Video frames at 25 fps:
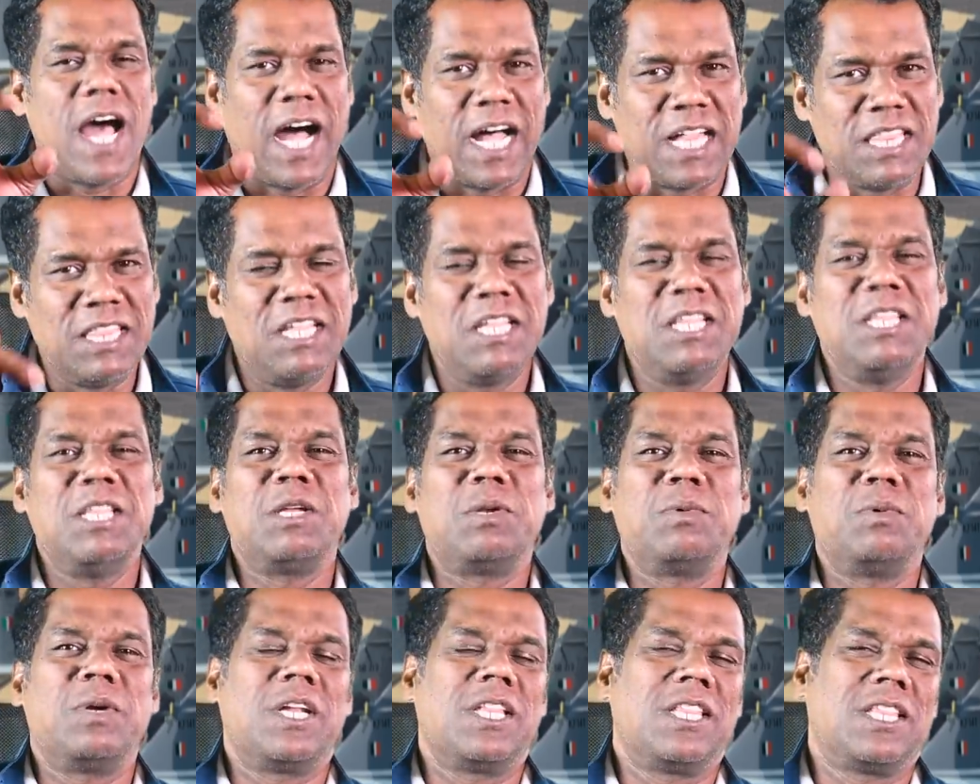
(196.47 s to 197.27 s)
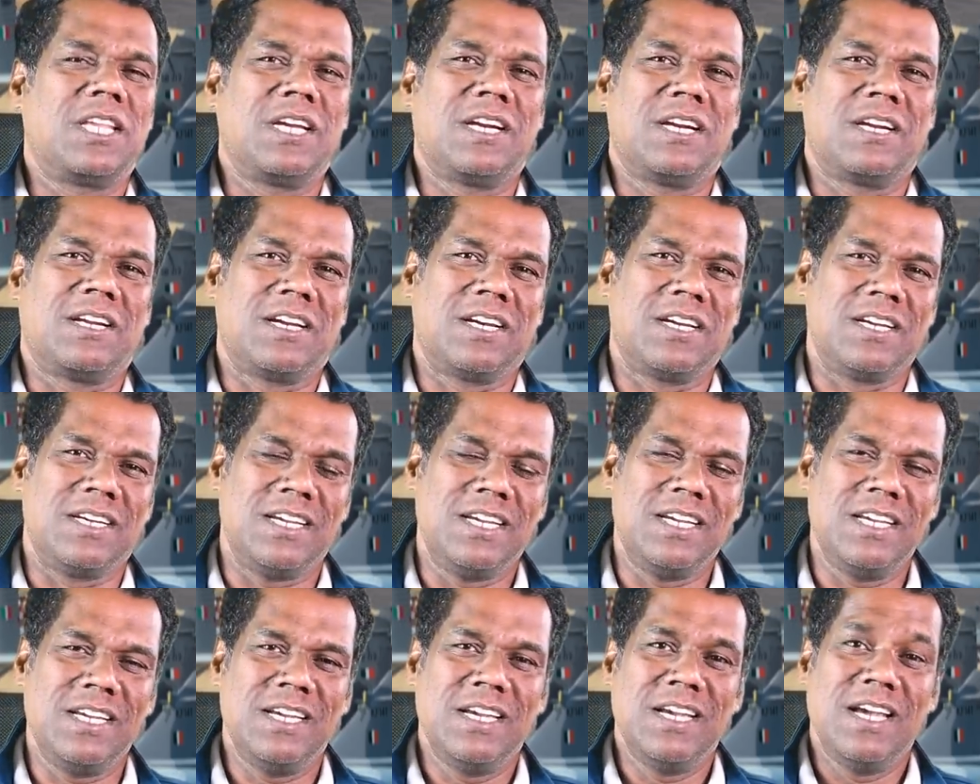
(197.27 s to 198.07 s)
அந்த நிறுவனத்துக்கு
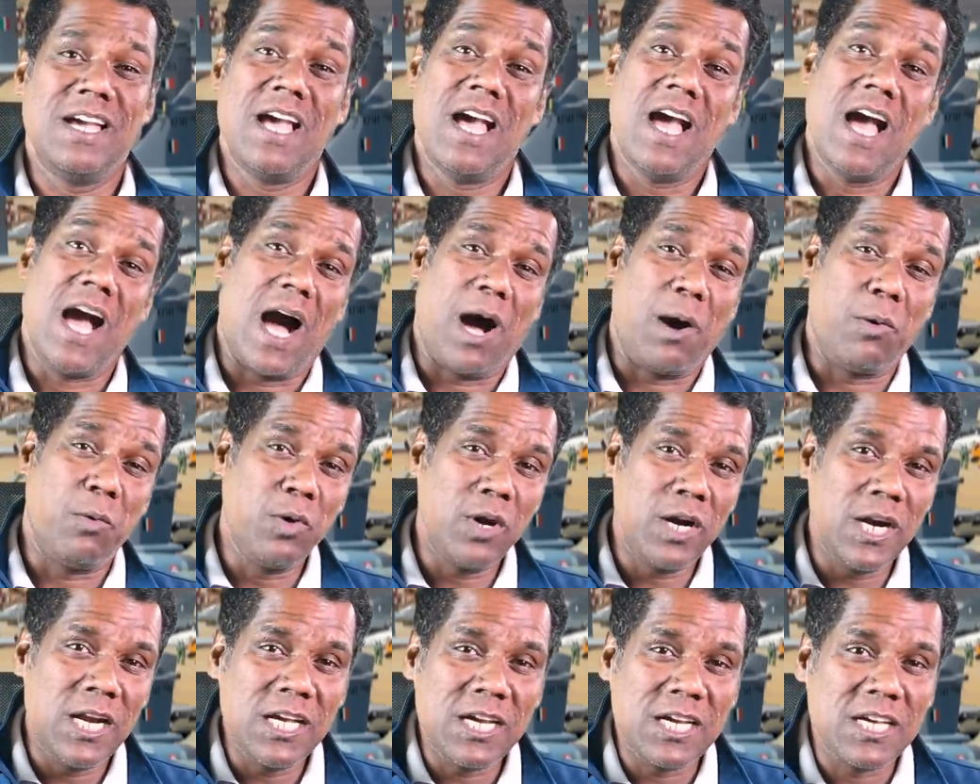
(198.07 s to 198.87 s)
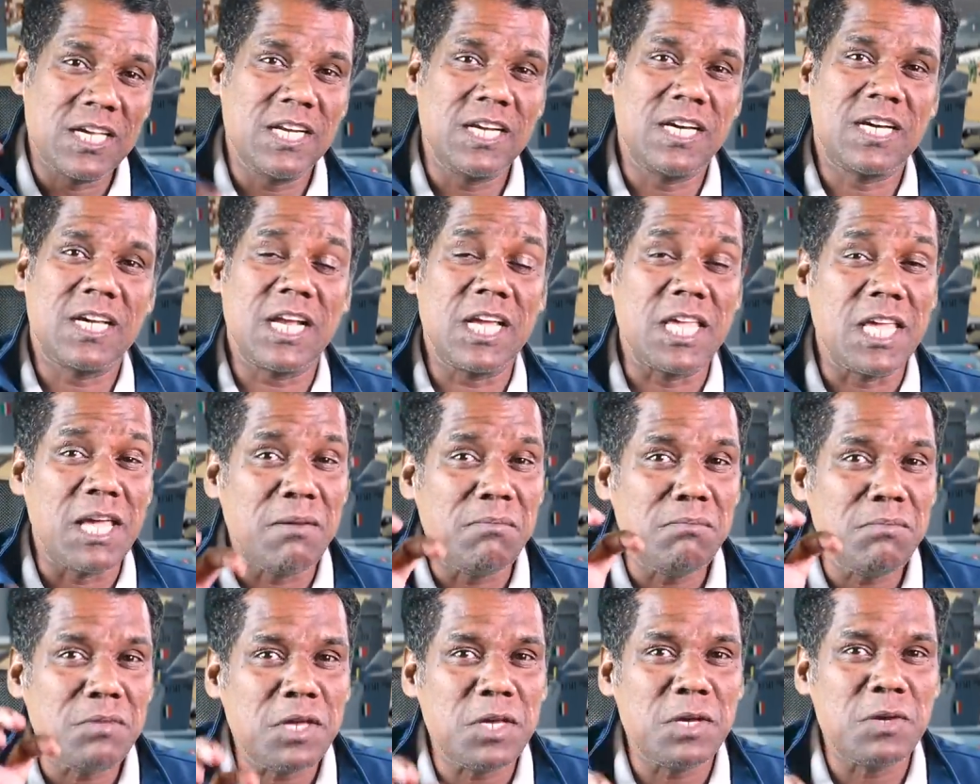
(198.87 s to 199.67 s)
அவங்களுக்கு இருக்கிற
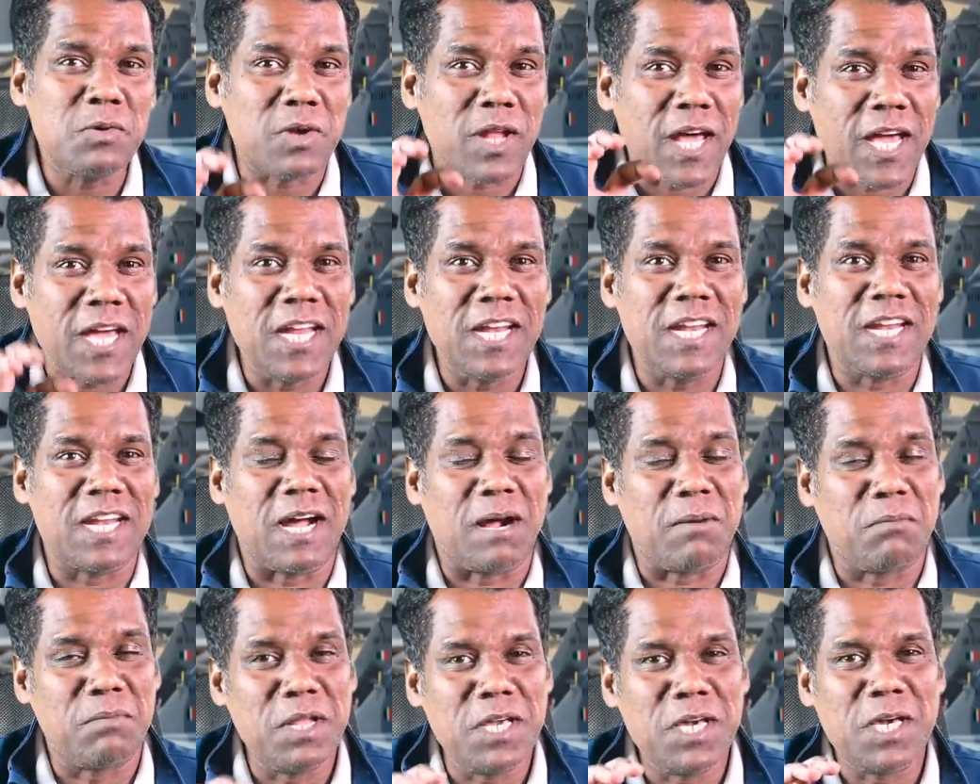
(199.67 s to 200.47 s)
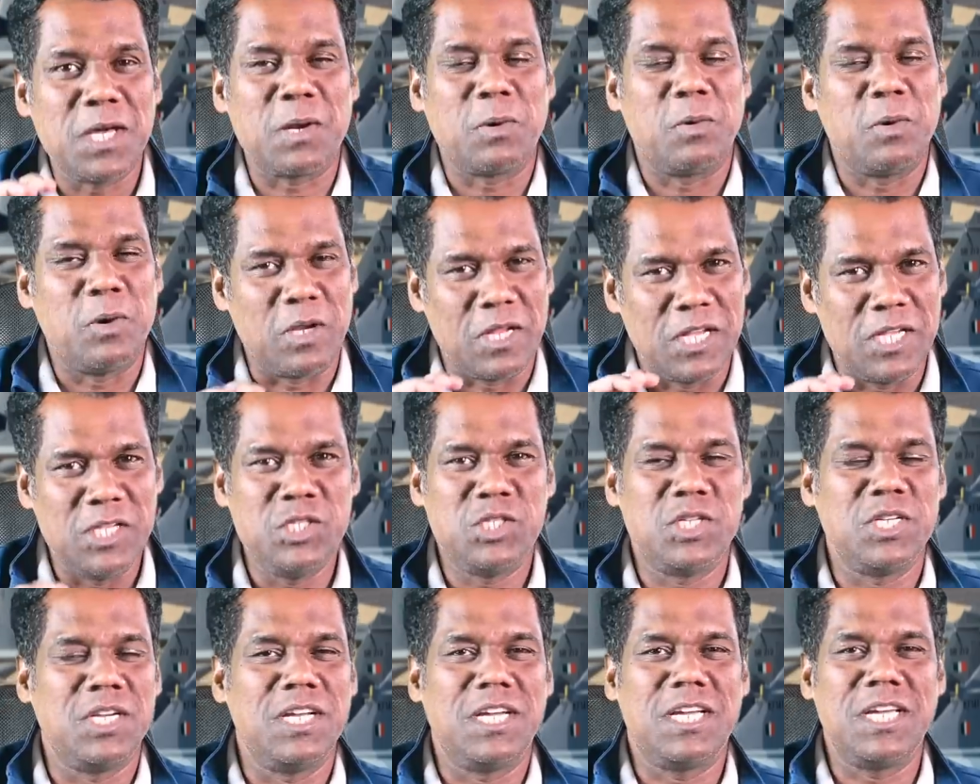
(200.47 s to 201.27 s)
எம்கியூ நைன் அப்படிங்கிற ஒரு
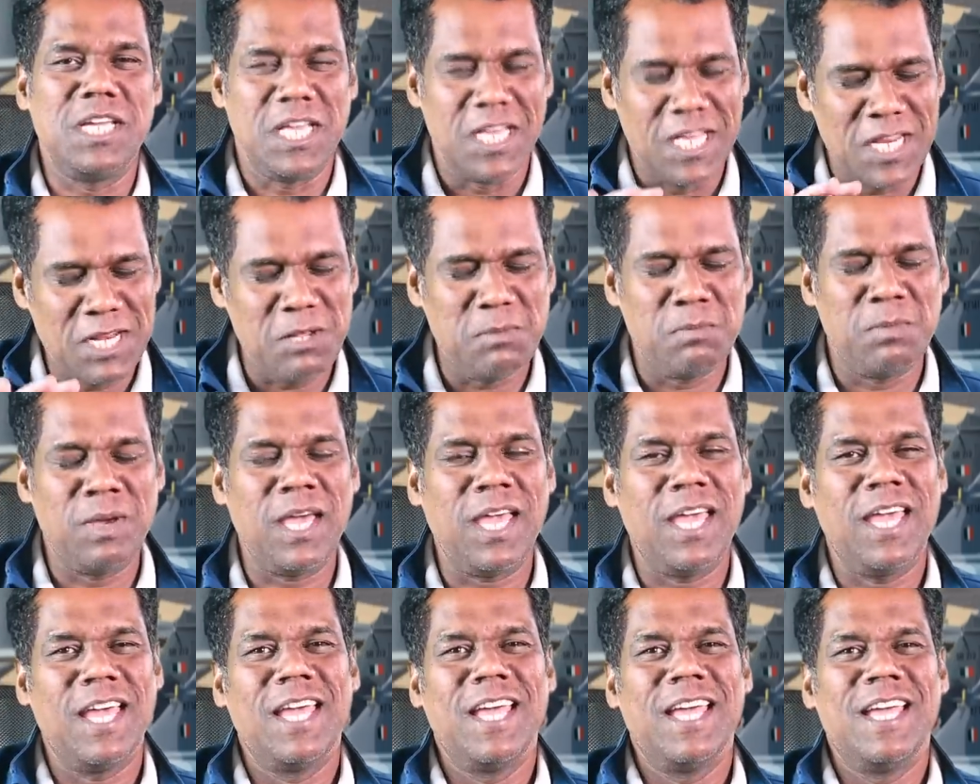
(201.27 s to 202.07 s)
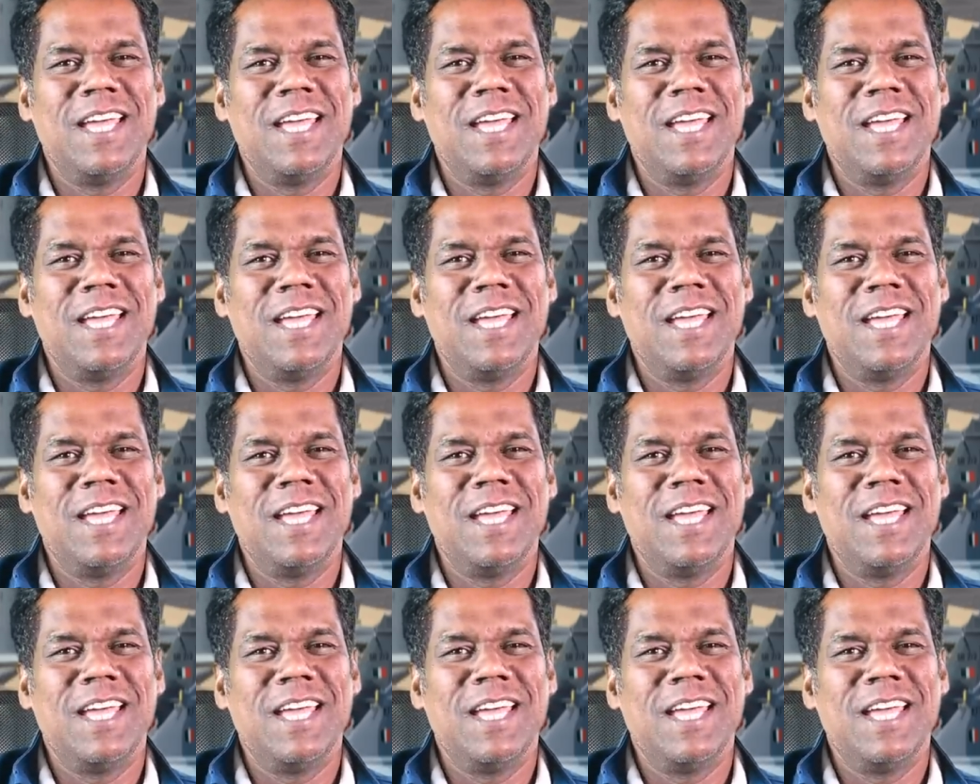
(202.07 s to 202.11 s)
இன்ஜினுக்கு இனிமேல்